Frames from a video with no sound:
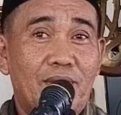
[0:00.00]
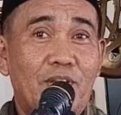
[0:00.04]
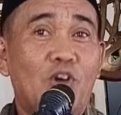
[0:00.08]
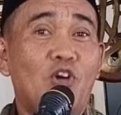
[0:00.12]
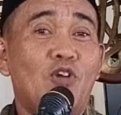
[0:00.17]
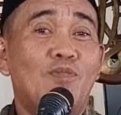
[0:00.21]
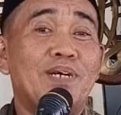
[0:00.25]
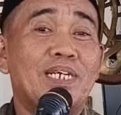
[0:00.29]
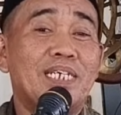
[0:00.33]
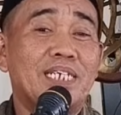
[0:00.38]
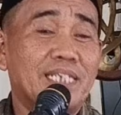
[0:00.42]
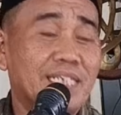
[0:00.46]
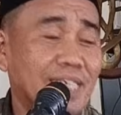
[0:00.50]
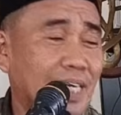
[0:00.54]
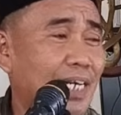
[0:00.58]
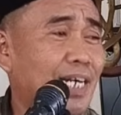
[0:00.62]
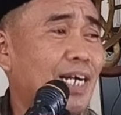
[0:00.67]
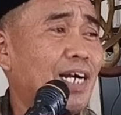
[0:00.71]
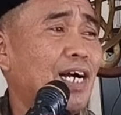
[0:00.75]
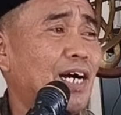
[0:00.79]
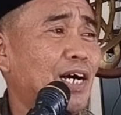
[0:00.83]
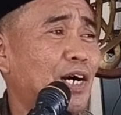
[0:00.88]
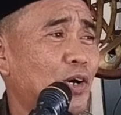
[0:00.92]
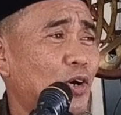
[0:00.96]
Ya koma
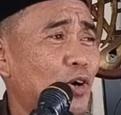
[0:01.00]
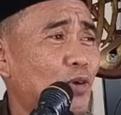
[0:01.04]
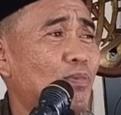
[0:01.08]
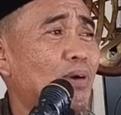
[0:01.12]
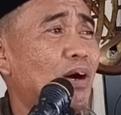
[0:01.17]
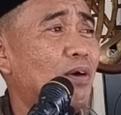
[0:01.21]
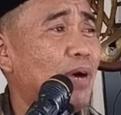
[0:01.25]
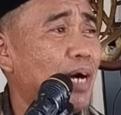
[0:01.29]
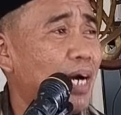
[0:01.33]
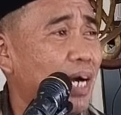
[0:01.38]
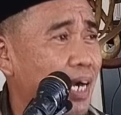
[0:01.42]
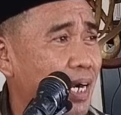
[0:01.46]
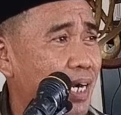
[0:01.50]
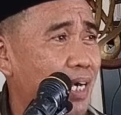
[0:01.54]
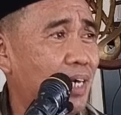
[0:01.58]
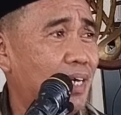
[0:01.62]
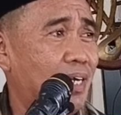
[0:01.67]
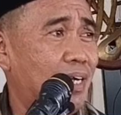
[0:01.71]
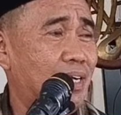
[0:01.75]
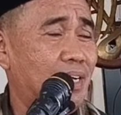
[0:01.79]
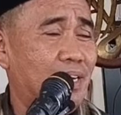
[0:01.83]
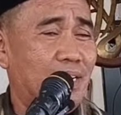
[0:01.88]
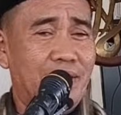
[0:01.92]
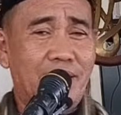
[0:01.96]
sakka koma
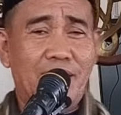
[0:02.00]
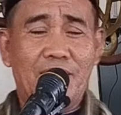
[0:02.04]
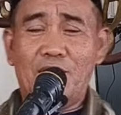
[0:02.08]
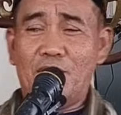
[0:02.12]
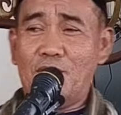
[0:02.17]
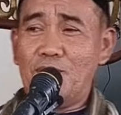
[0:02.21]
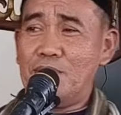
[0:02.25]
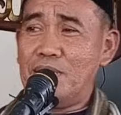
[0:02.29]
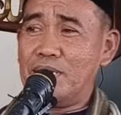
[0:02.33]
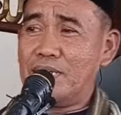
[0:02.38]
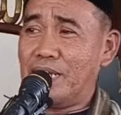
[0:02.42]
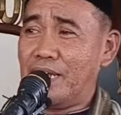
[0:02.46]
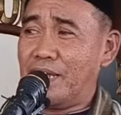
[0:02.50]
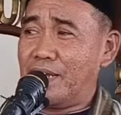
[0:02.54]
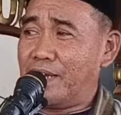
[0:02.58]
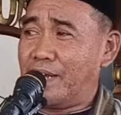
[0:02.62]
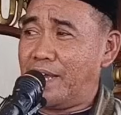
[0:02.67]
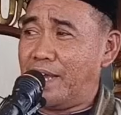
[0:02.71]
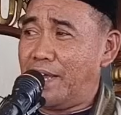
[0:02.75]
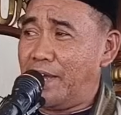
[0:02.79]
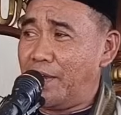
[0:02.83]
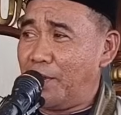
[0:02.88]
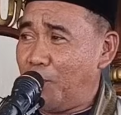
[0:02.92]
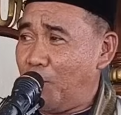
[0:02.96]
wakka, ya ke,
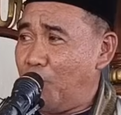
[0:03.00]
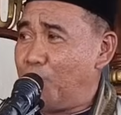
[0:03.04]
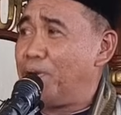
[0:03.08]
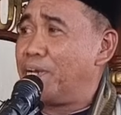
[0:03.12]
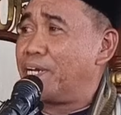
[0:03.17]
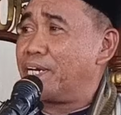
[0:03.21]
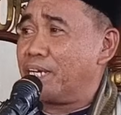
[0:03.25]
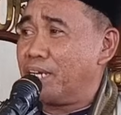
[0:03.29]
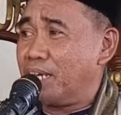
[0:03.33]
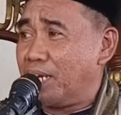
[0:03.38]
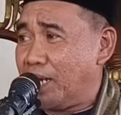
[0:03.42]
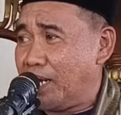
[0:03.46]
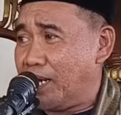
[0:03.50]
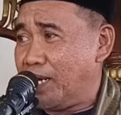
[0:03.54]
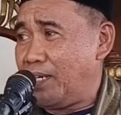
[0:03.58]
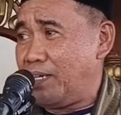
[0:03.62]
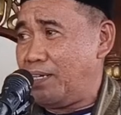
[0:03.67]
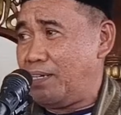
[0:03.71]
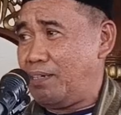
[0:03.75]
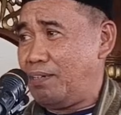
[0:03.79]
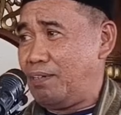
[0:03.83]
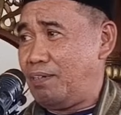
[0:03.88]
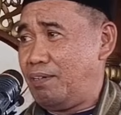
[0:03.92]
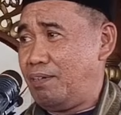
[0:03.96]
sekke koma ke.